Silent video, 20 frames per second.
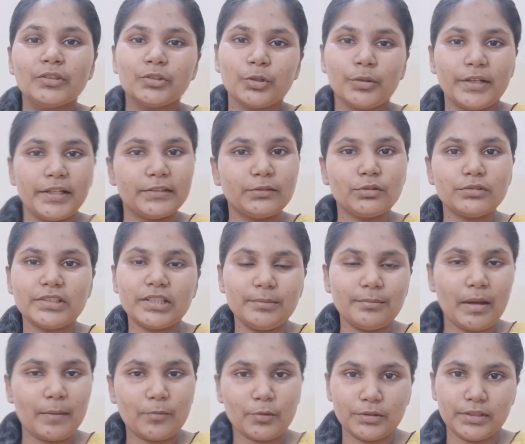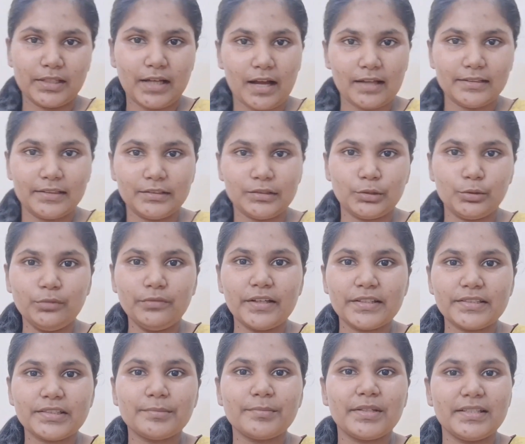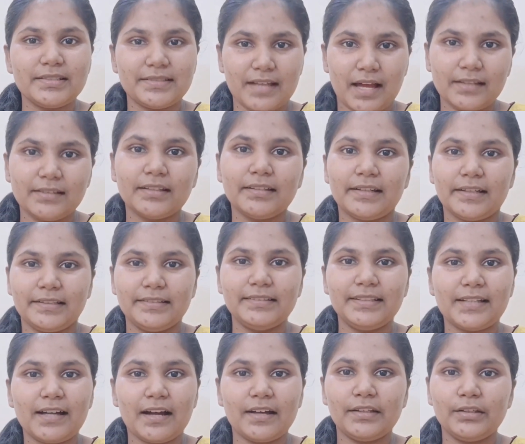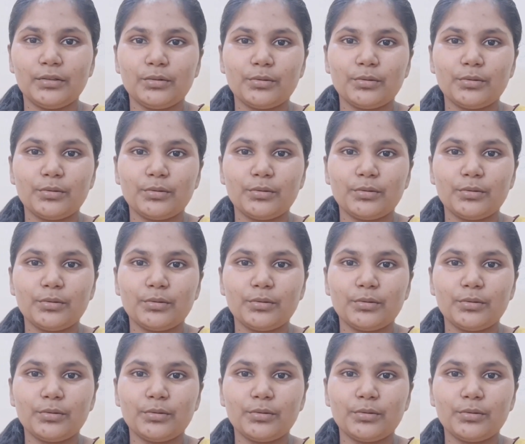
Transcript: तो एक दो सीन मैं आपको दिखा देती हूँ वैसे मैंने ज़्यादा नहीं दिखा रही